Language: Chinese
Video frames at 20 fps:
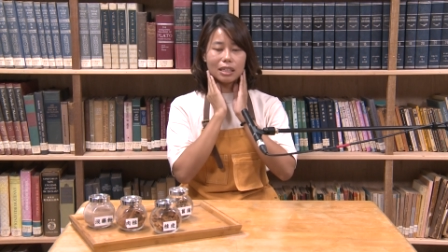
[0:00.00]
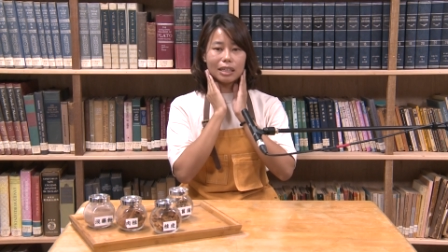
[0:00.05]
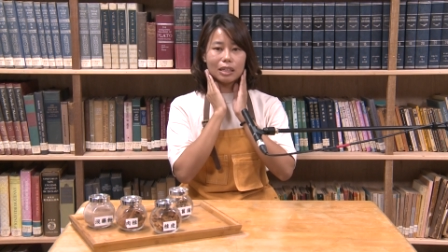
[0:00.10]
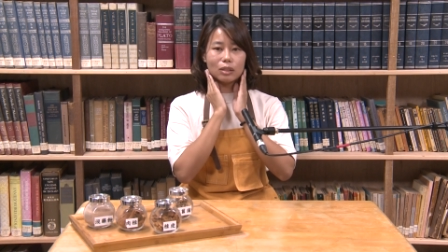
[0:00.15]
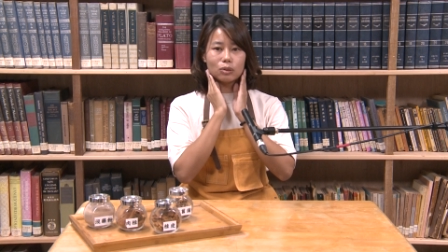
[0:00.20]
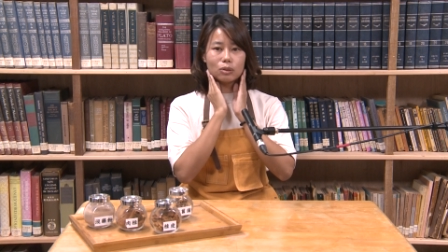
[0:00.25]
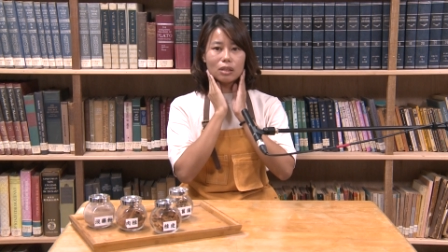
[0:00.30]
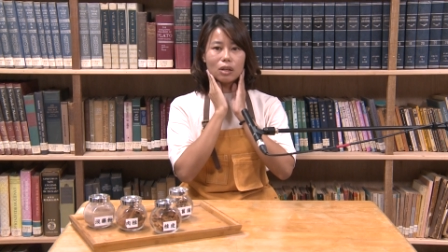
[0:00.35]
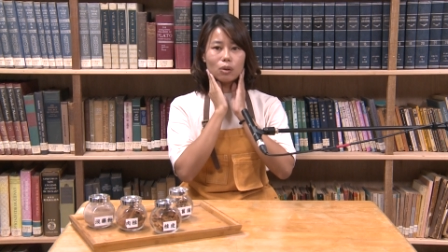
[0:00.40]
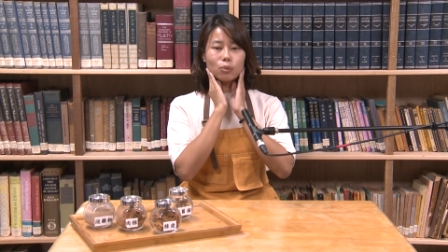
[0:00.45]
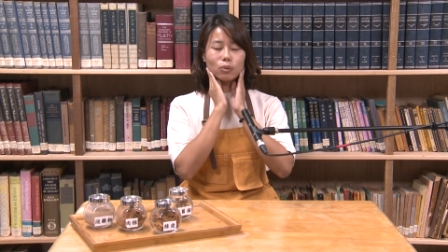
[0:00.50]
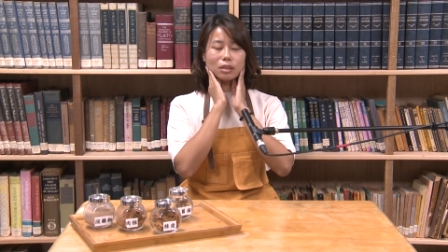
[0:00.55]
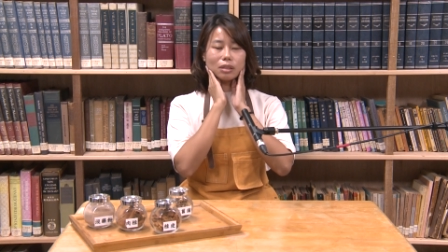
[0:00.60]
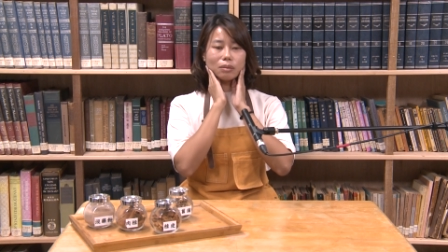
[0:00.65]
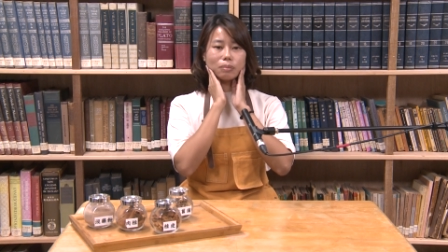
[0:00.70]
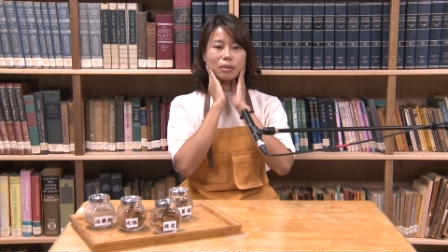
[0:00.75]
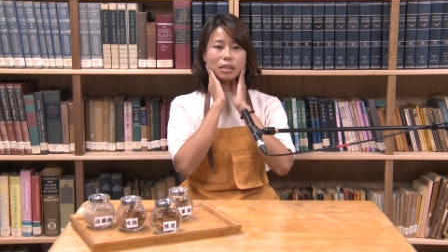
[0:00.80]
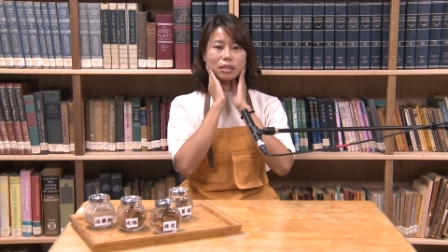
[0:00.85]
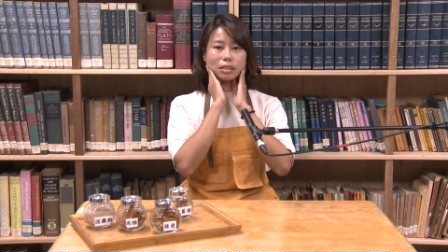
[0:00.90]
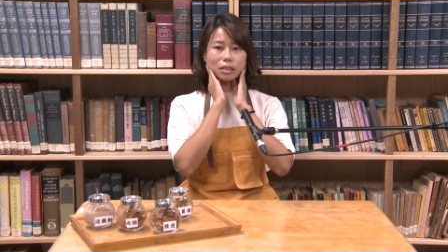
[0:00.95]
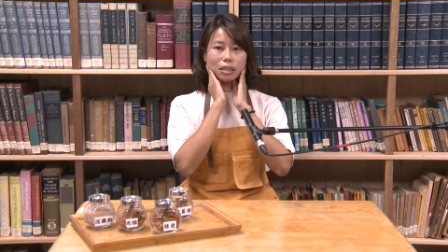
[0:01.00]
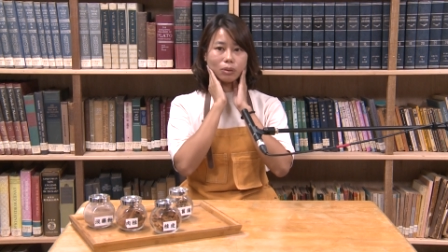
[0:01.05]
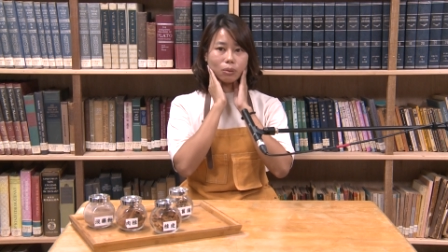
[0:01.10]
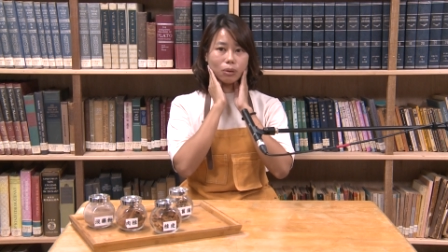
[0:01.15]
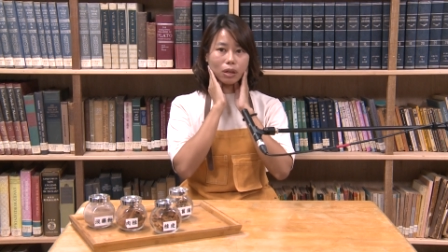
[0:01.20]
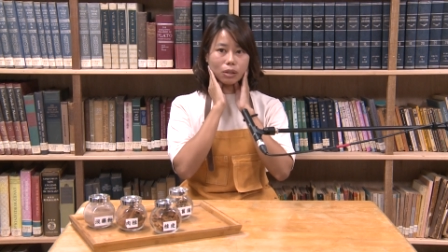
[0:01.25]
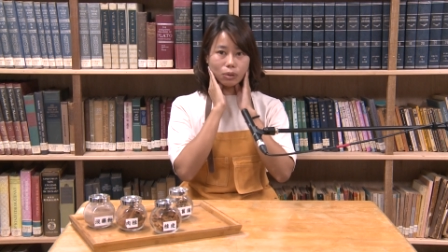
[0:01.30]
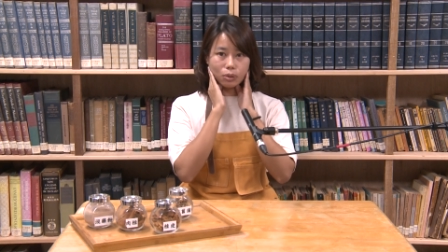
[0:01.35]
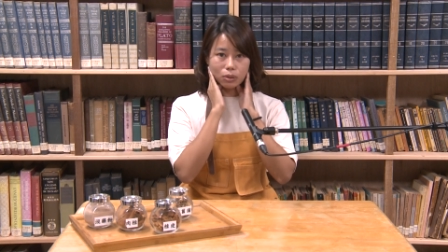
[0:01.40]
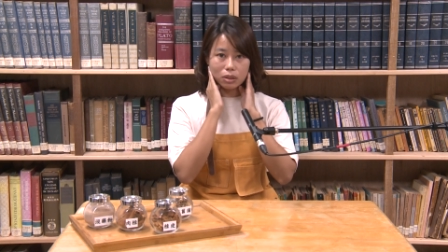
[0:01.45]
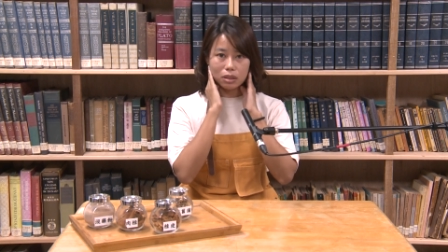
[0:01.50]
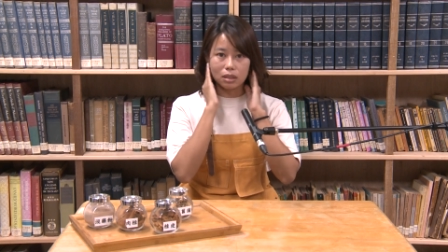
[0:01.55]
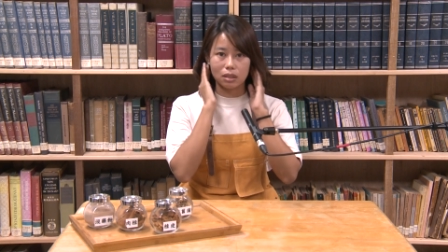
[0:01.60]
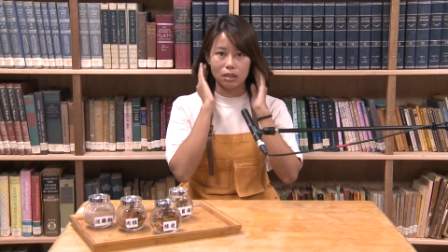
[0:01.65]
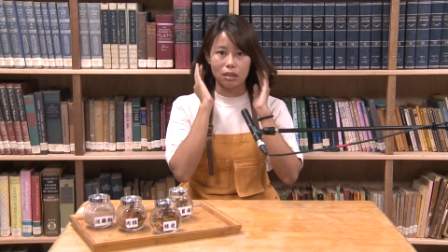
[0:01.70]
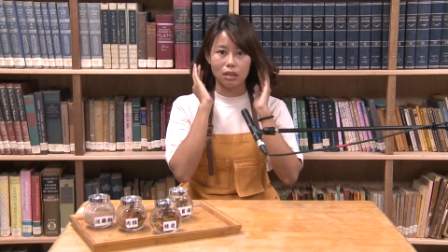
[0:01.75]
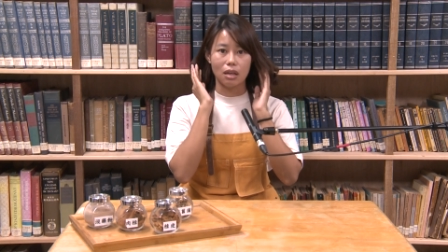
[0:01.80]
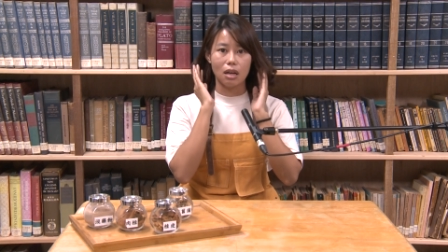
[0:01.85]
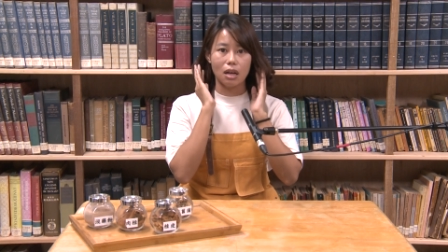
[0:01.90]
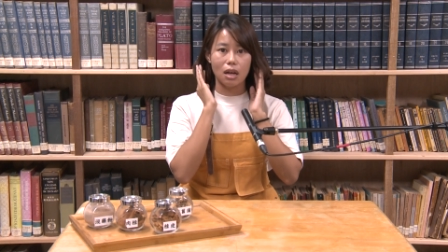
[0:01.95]
感觉到我这边整块都
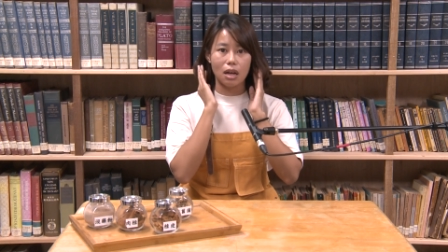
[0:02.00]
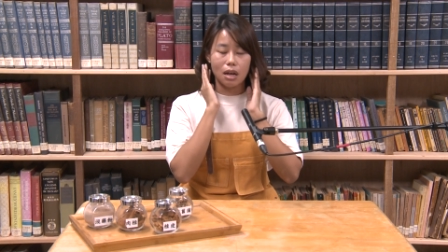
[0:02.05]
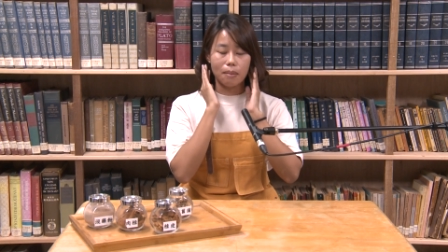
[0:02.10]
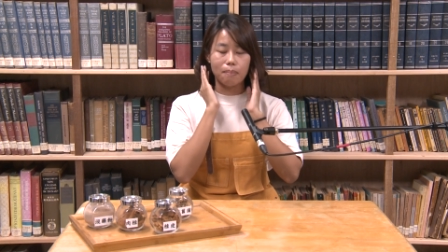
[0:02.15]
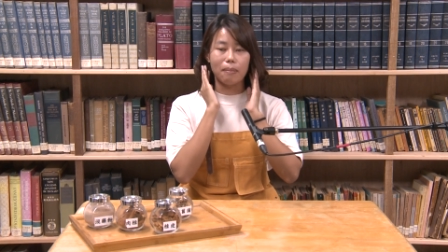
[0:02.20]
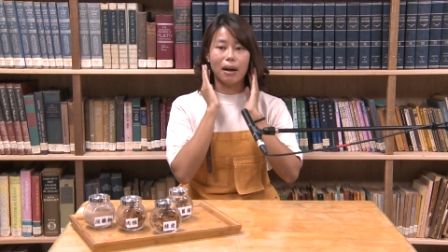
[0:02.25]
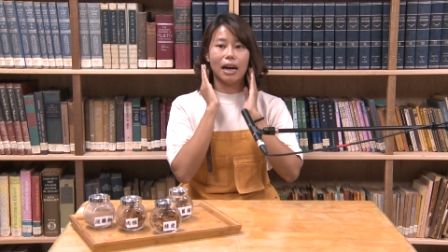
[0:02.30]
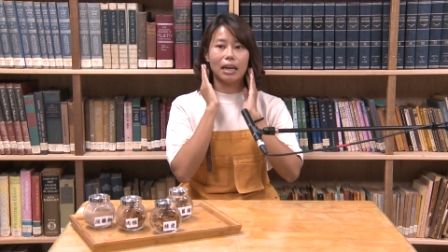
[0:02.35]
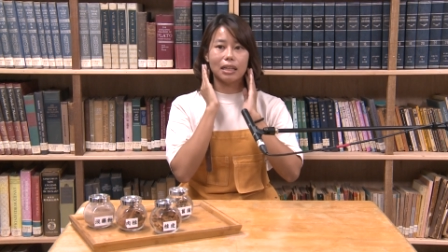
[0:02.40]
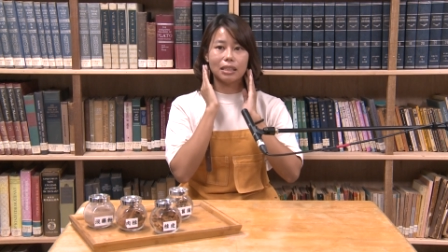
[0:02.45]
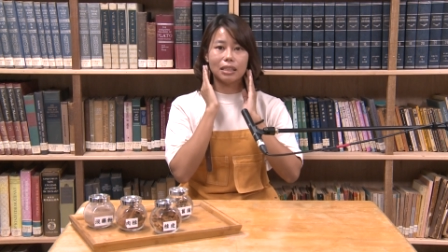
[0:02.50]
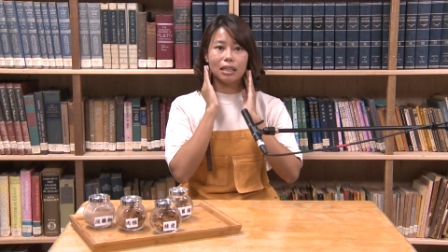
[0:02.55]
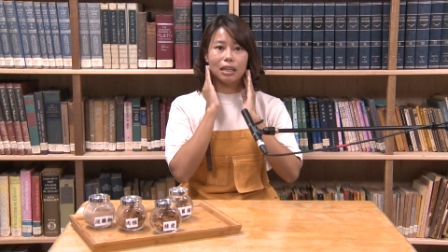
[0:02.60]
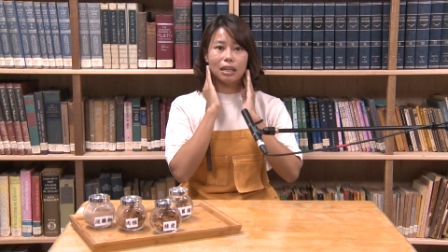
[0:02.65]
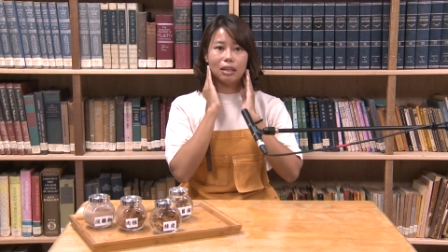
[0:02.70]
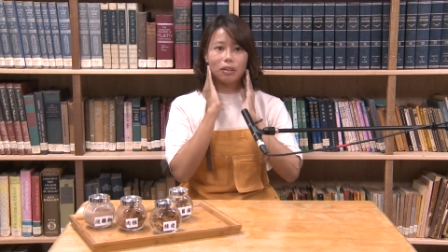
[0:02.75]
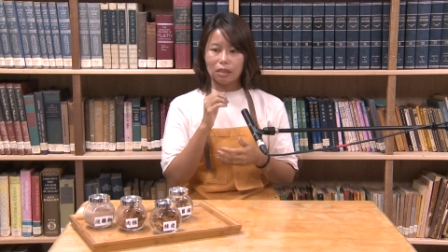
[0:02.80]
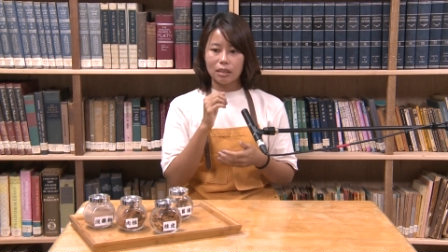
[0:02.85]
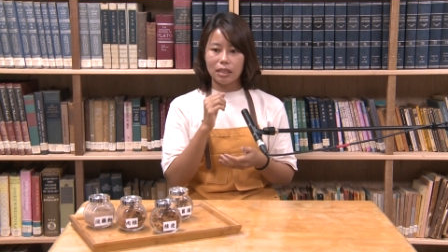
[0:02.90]
是麻掉。